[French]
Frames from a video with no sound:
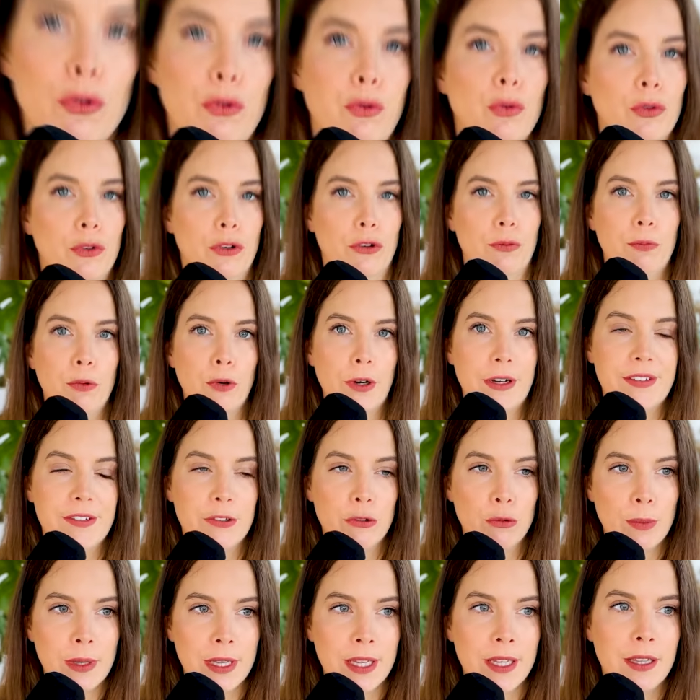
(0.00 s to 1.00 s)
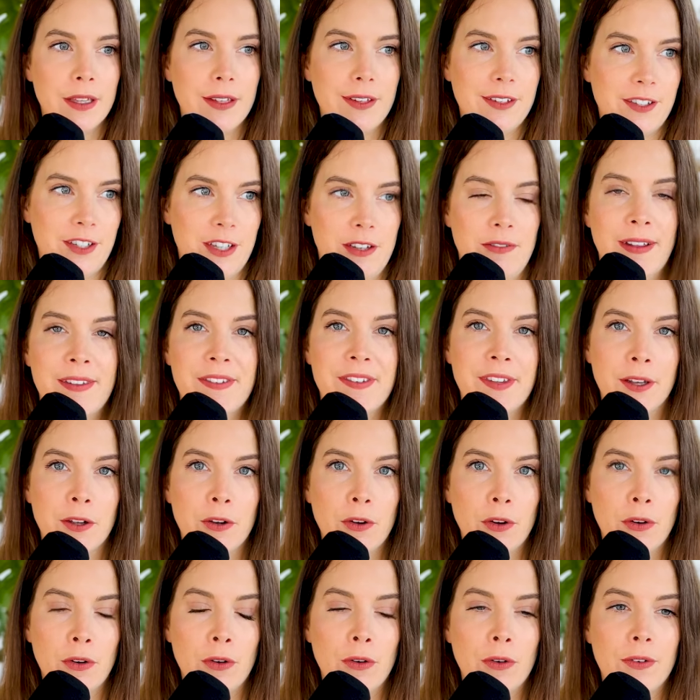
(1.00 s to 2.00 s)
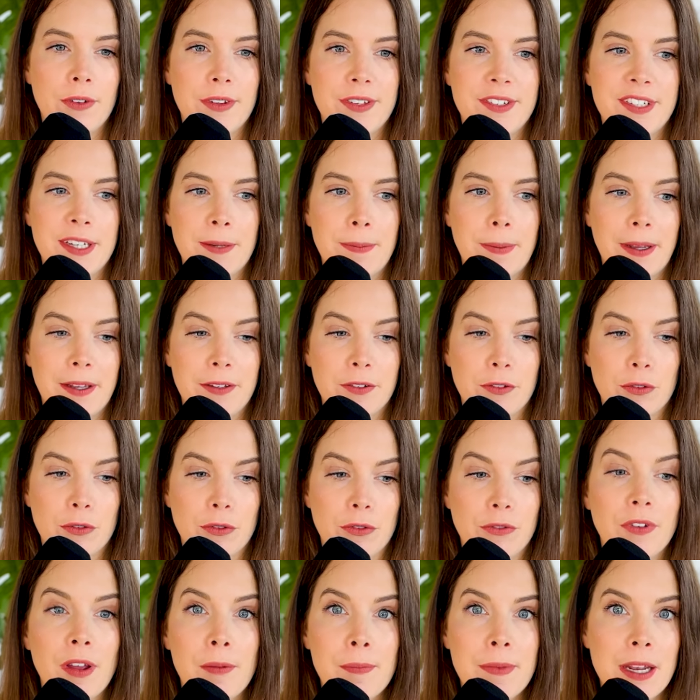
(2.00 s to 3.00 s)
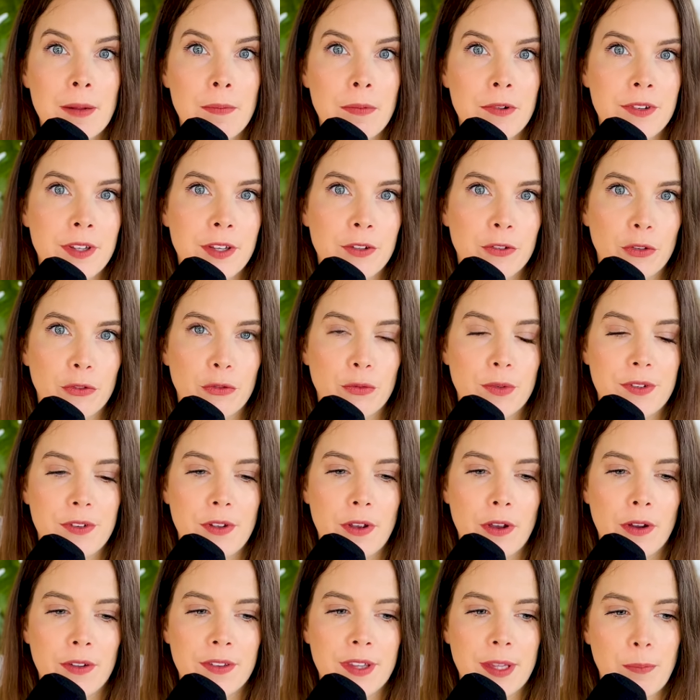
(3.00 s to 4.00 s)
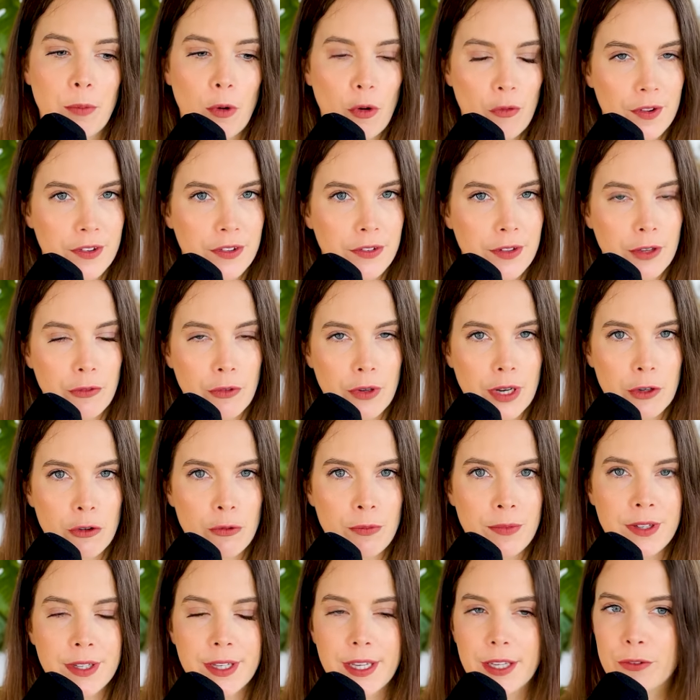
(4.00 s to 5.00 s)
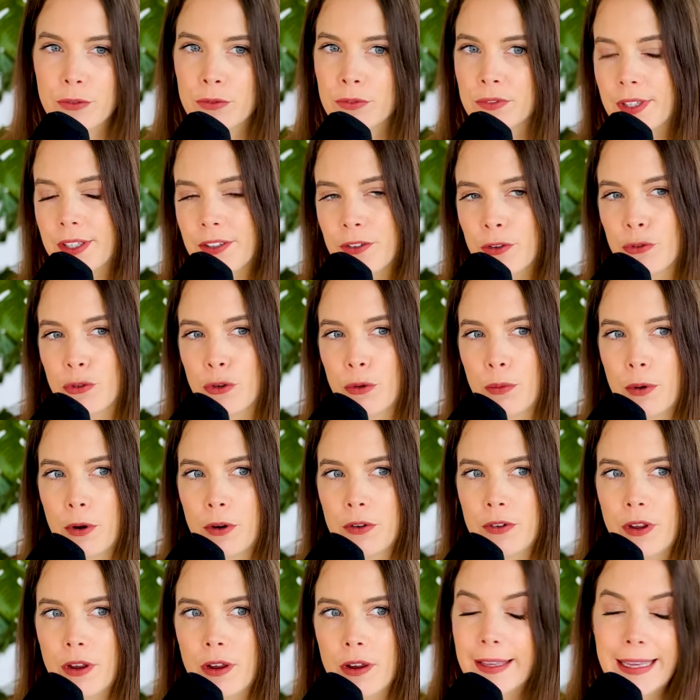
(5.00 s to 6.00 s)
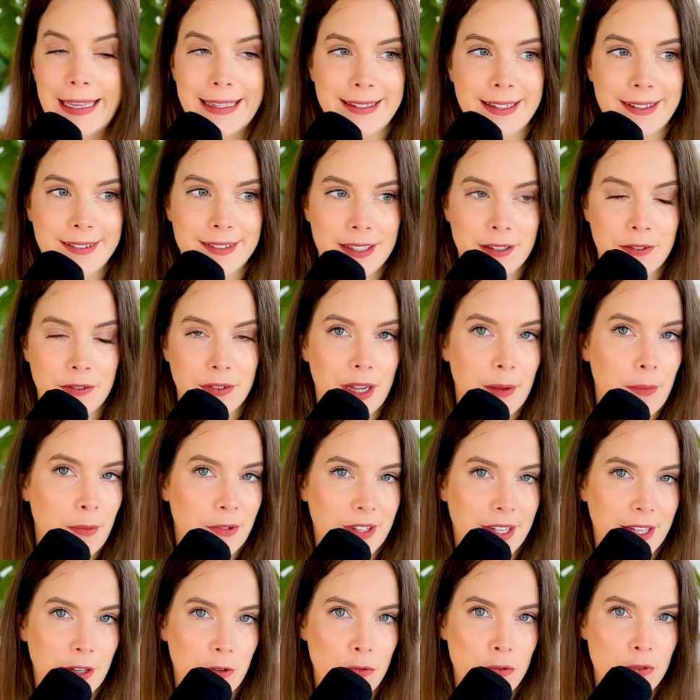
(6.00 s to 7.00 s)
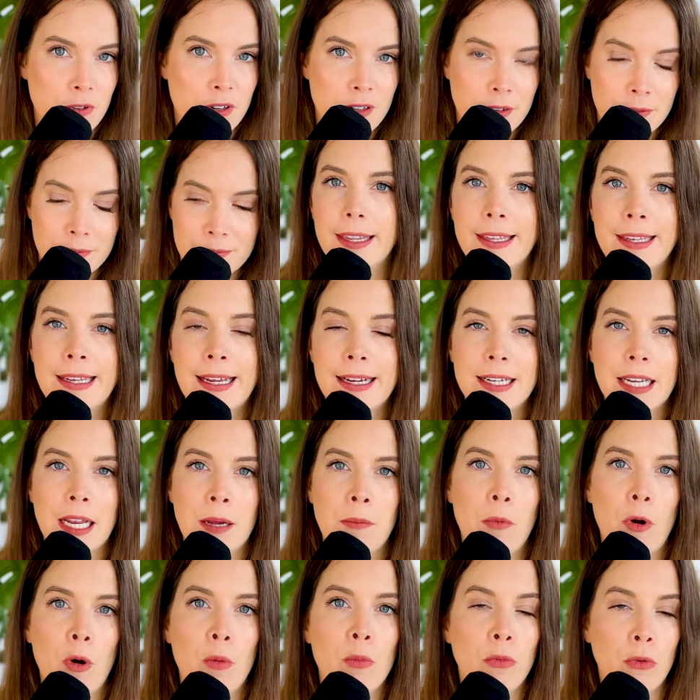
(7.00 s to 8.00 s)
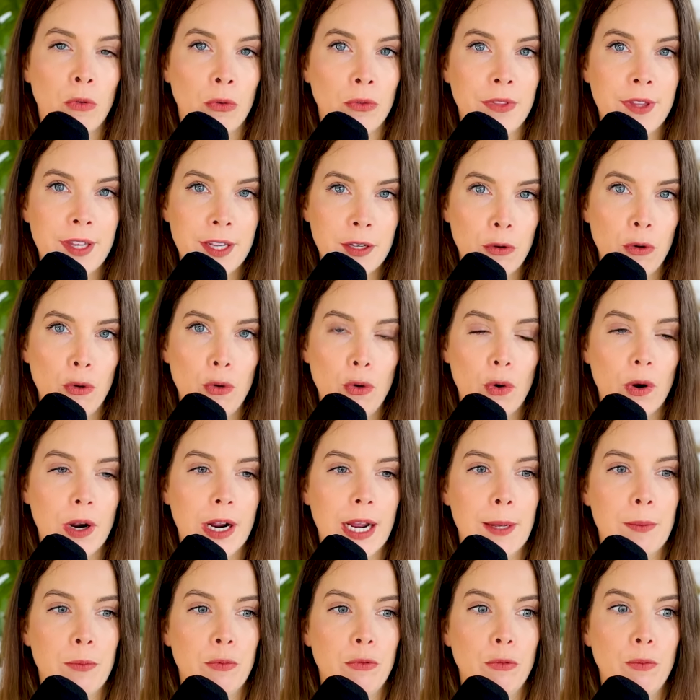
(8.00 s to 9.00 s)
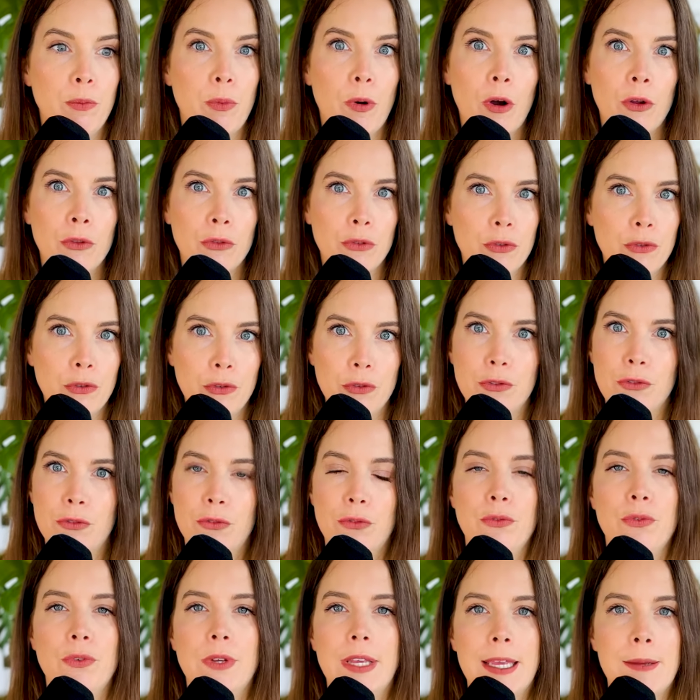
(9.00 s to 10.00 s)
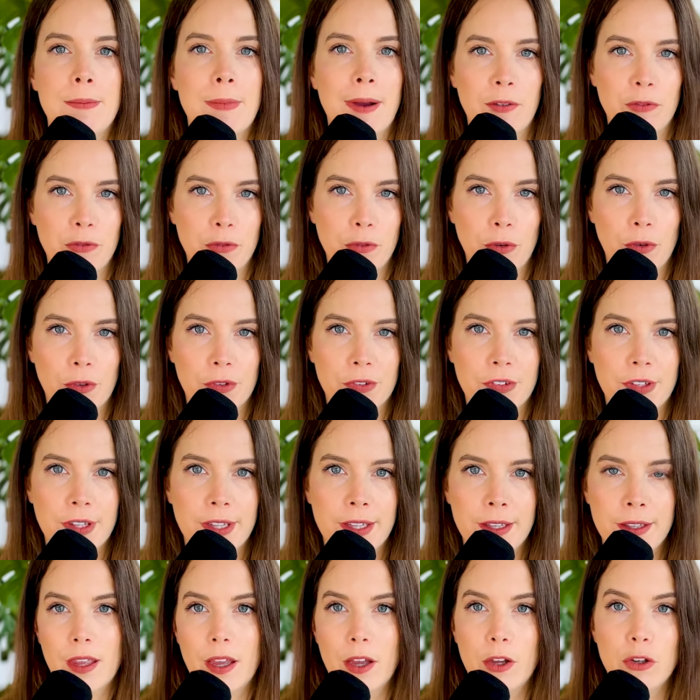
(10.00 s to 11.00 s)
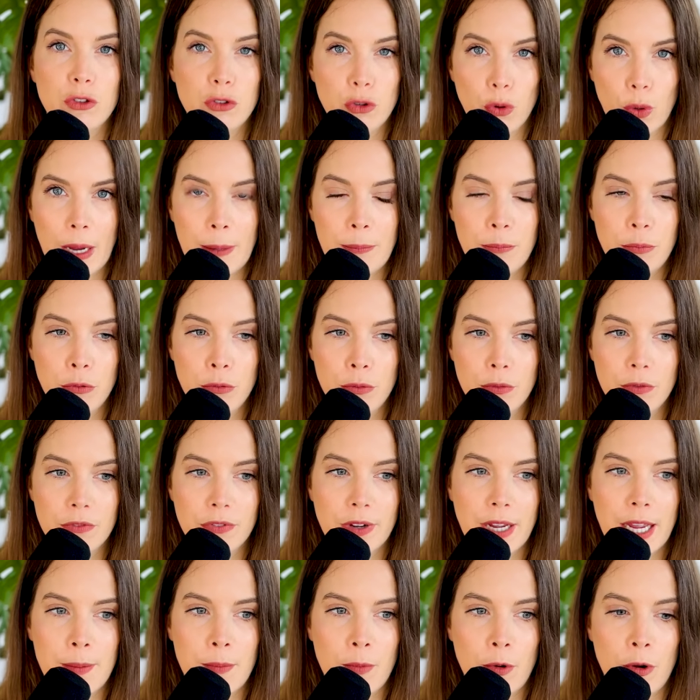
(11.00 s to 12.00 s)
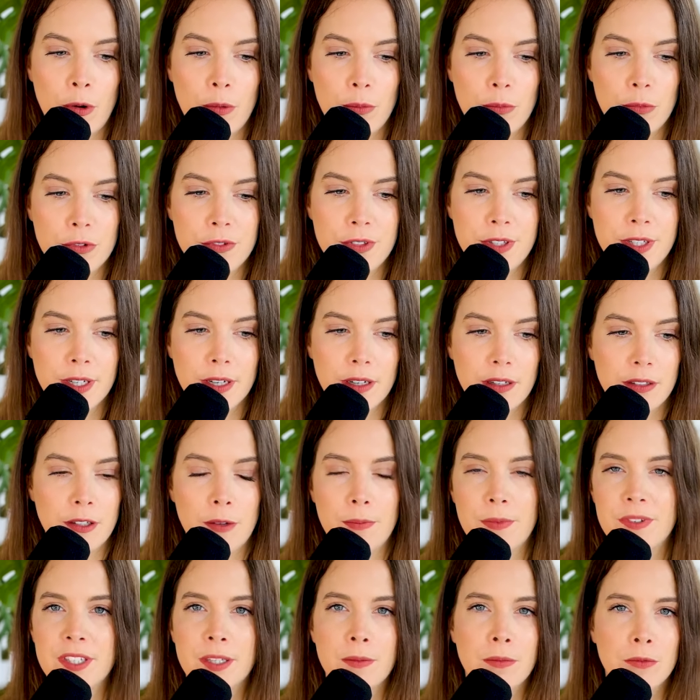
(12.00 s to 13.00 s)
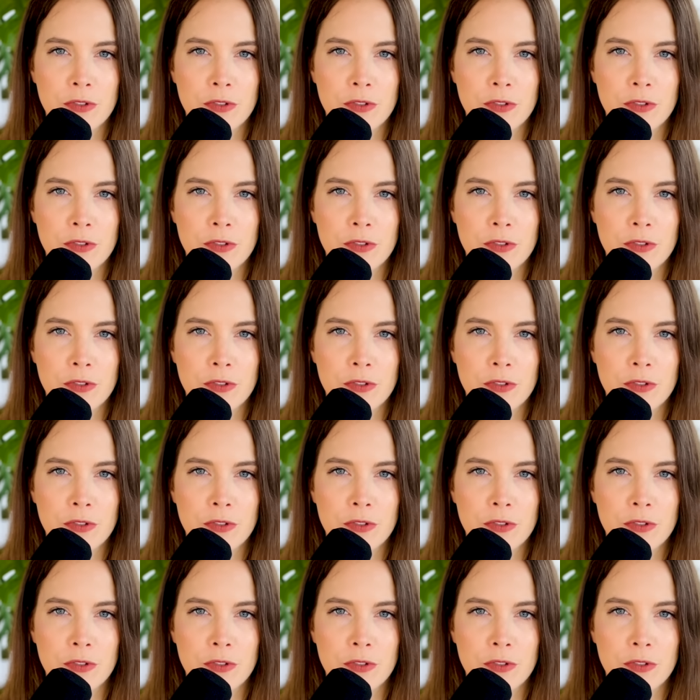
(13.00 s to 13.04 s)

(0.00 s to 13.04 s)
Donc, pour résumer, j'ai 25 ans, j'ai presque 20 000 abonnés sur Twitter, des professionnels de la communication, des entrepreneurs, et ça c'est vraiment très cool. Et là, clairement, mon ego aurait pu prendre le dessus et m'influencer. J'aurais pu vraiment me dire, non mais c'est